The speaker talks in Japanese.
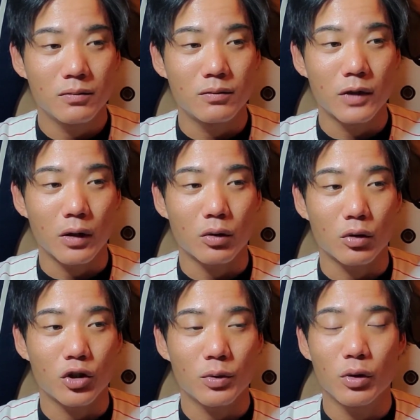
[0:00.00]
うん、なんかそ
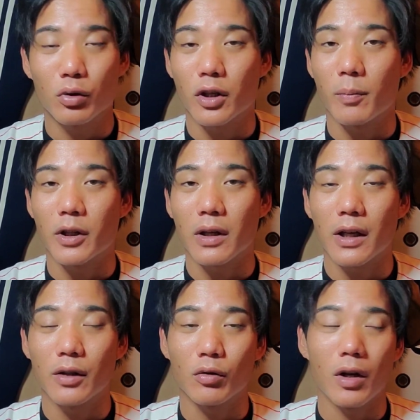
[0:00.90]
の守備能力がやっぱ
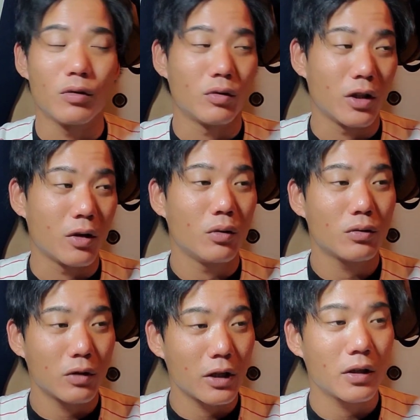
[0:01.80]
高いとこあるので、
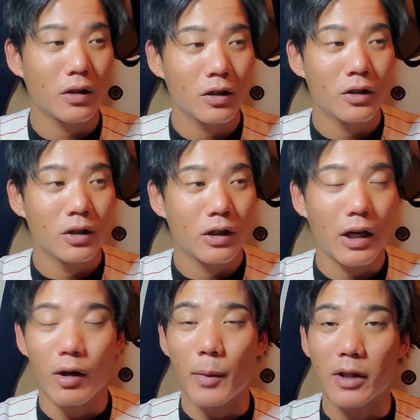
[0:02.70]
本当ね、
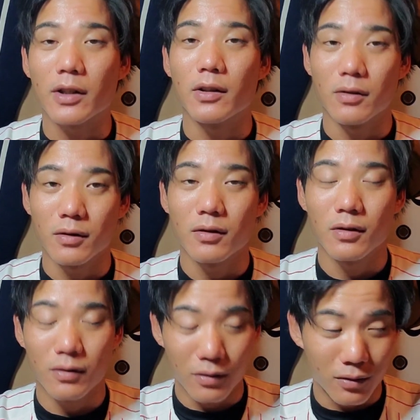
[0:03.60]
彼はバッティング、
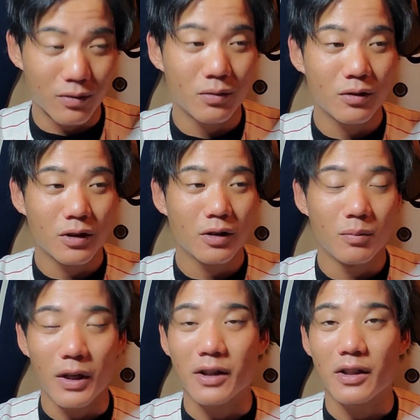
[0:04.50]
うん、
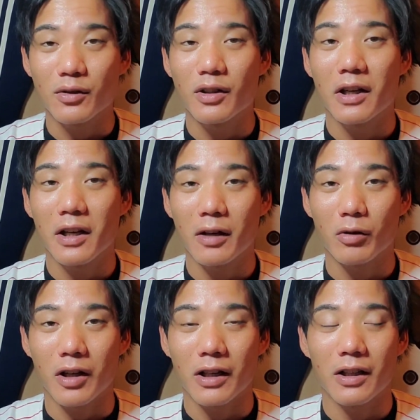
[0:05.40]
バッティングだけがあ
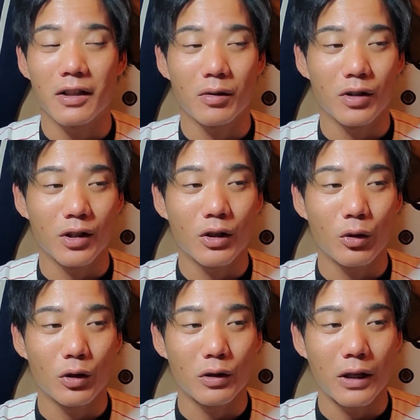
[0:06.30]
とは課題なので、
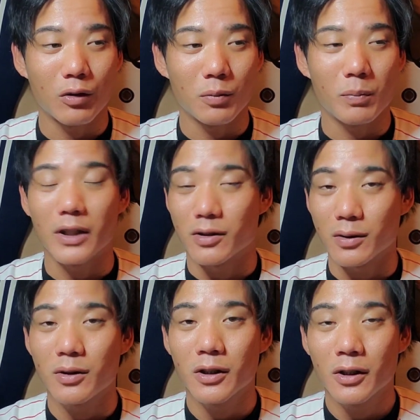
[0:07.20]
今日あの一
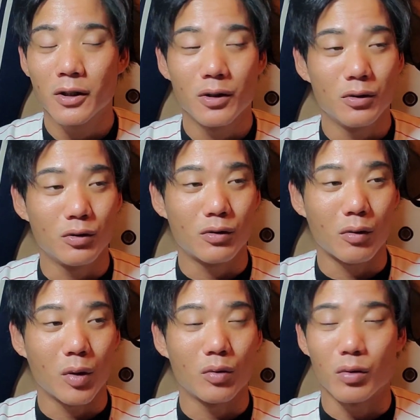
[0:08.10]
発打っ
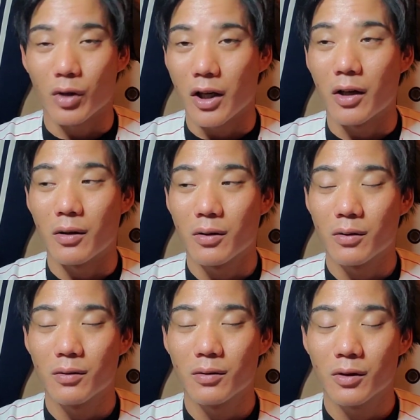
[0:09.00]
たのは本当ね、
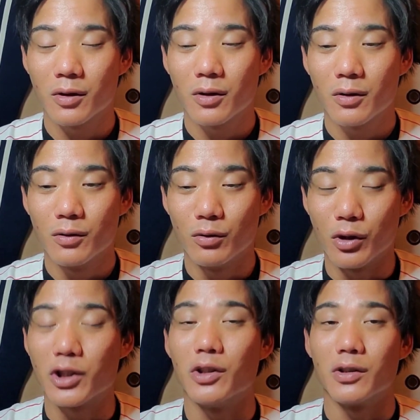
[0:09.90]

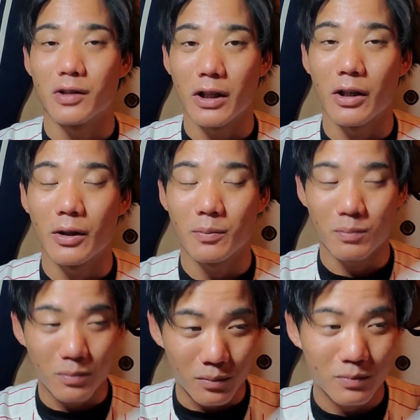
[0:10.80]
嬉しいですね。
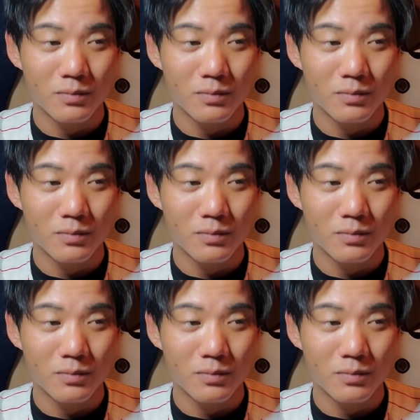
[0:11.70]
うん